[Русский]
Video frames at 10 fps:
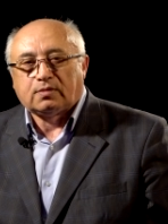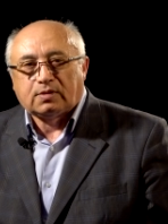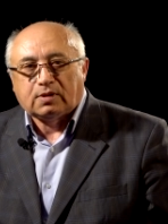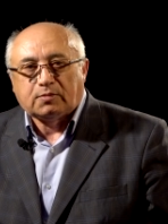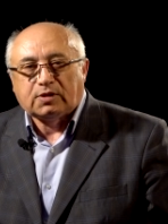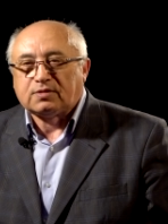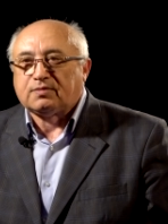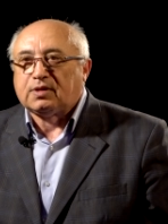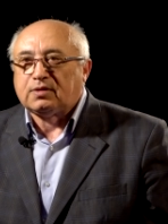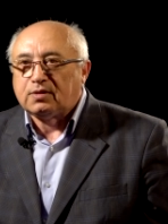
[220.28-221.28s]
там,
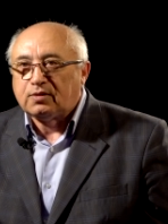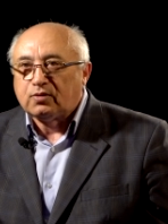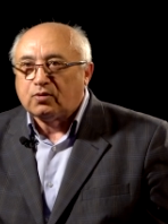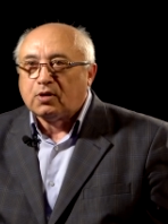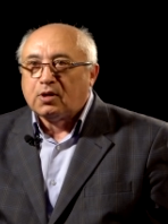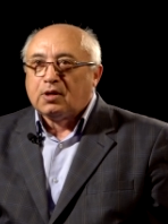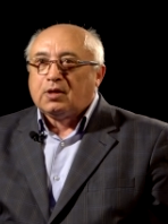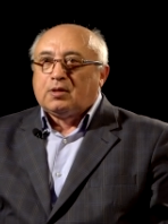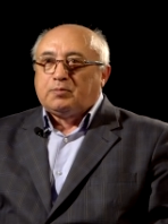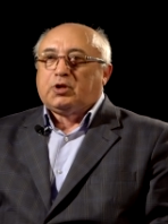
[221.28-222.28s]
называйте ее
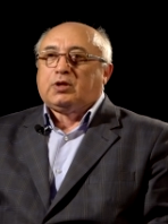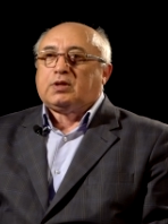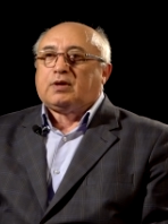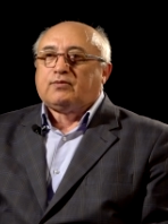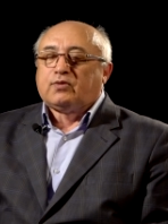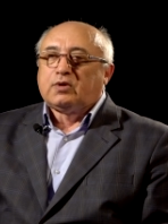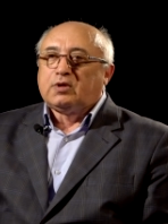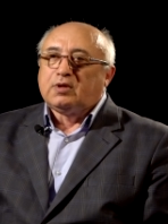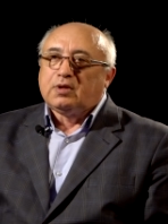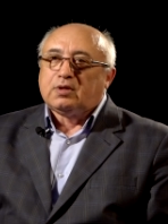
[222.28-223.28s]

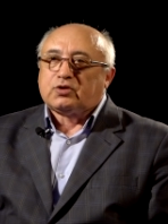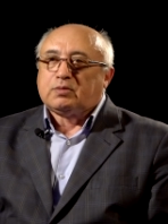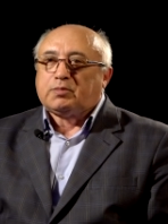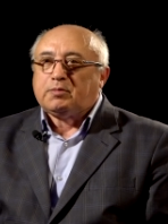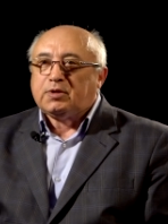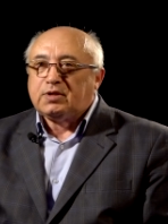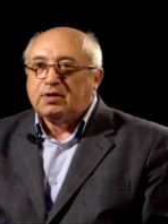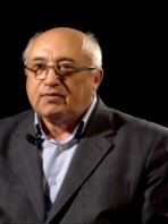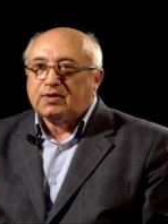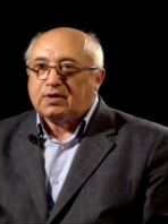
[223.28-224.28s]
передовой или же
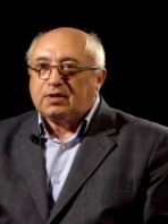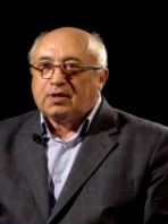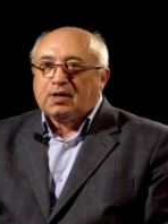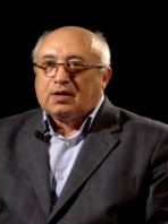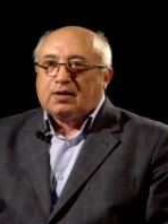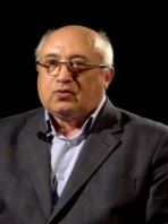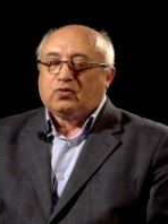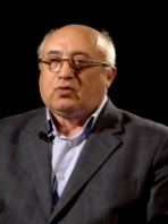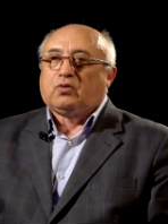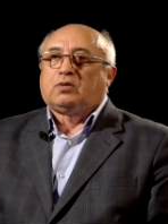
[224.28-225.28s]
примитивной,
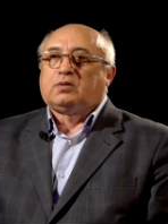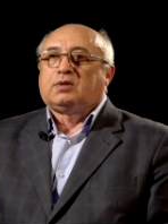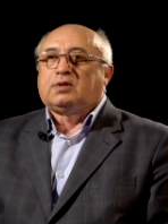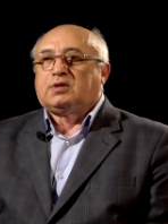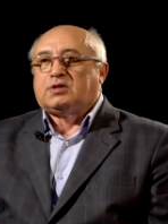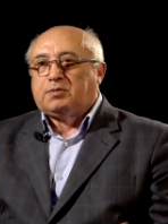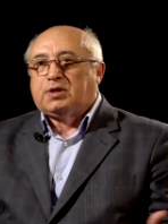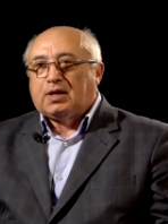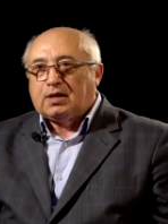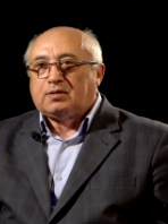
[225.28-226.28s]
но он
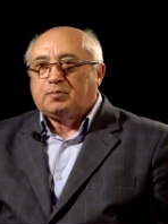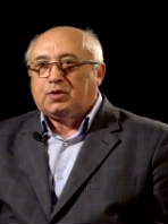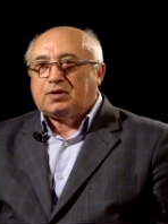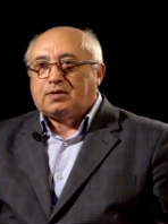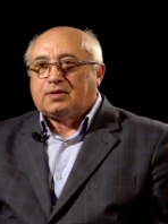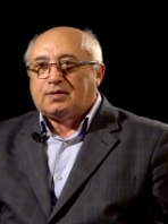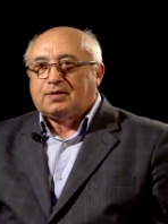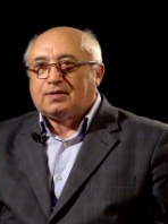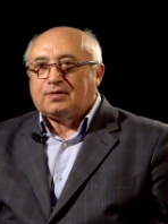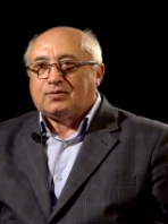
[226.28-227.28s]
изменяет мир.
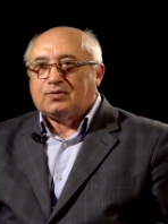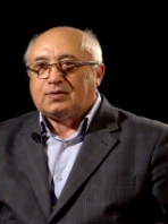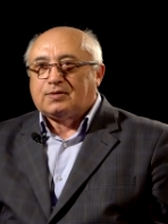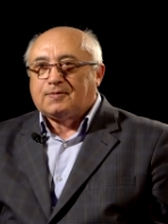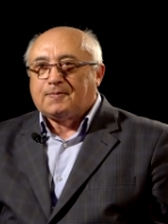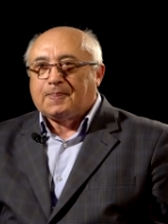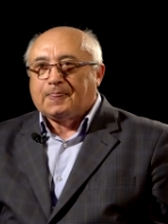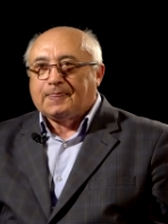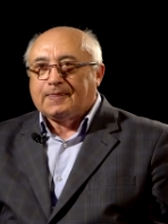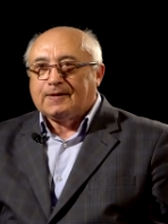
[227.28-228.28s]
Вот.
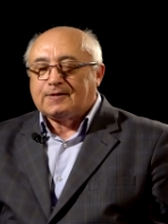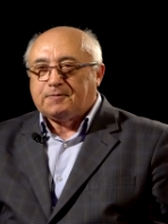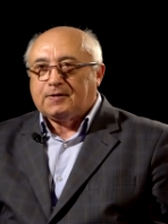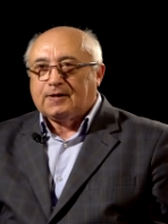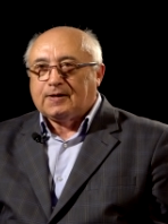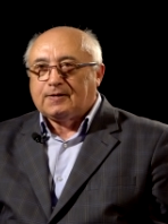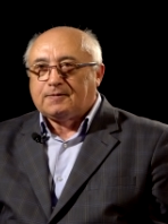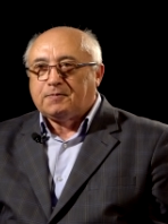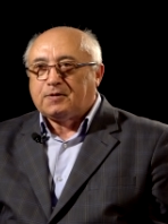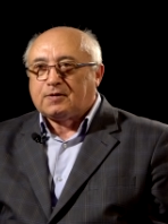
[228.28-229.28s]
Изменяет
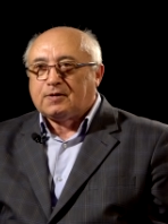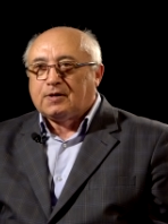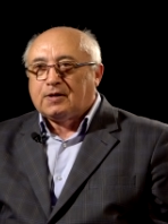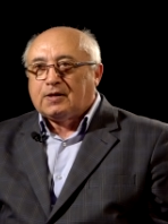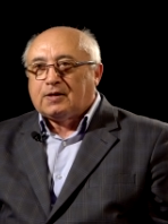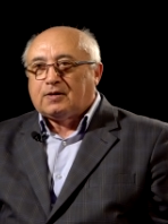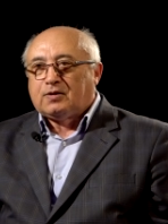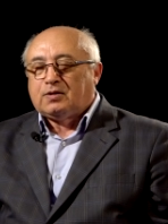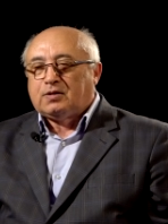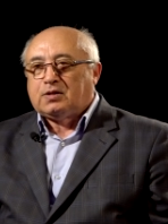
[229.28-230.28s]
мир
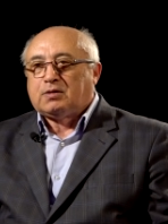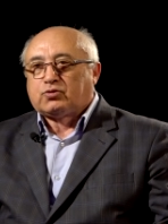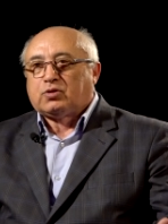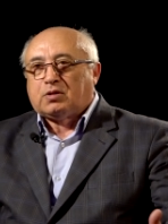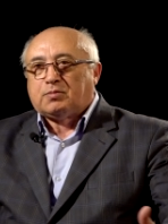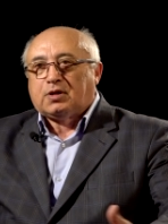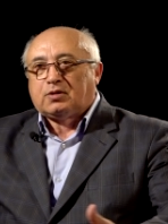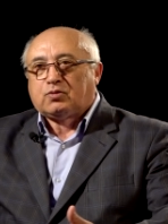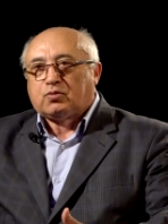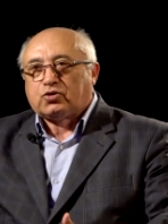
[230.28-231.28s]
не тем, что
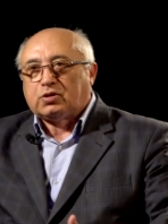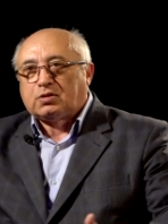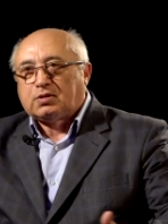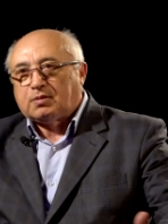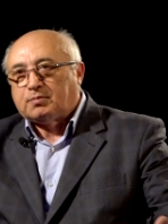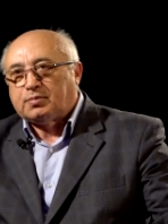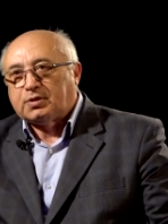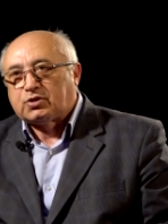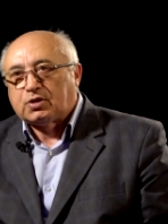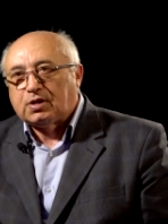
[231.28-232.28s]
ломает, крушит, там,
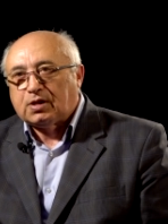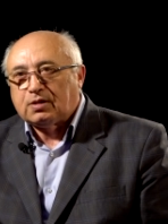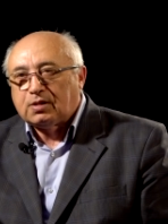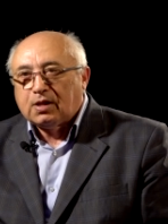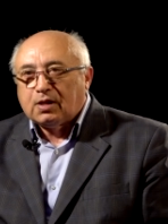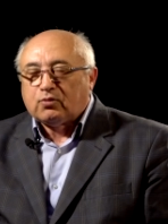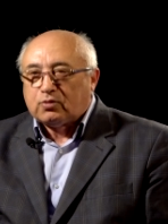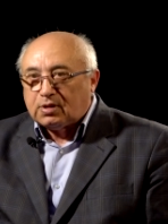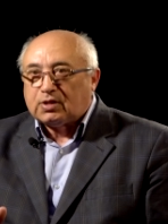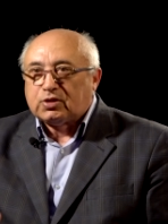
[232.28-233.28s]
поджигает,
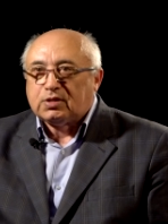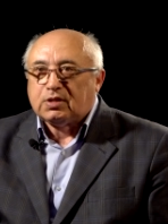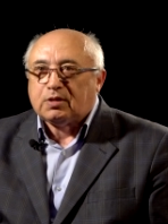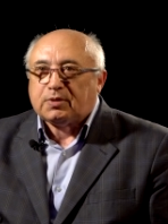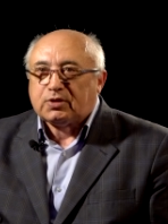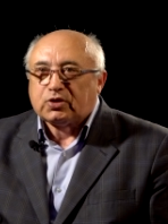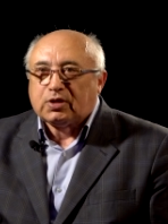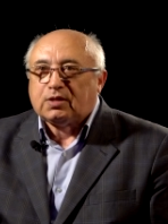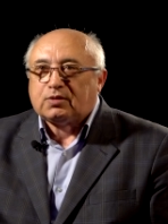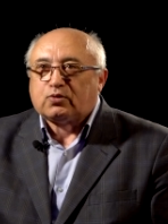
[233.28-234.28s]
вот даже если и
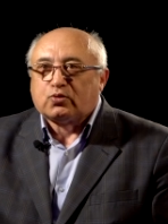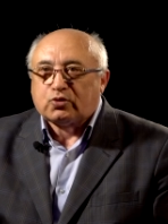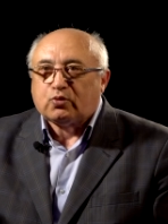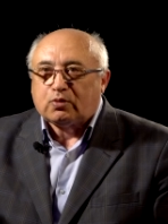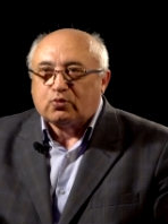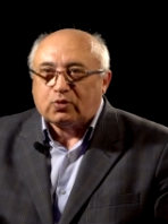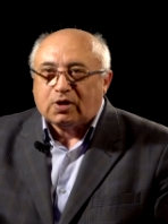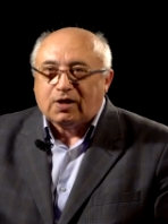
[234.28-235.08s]
поджигают, это тоже культура.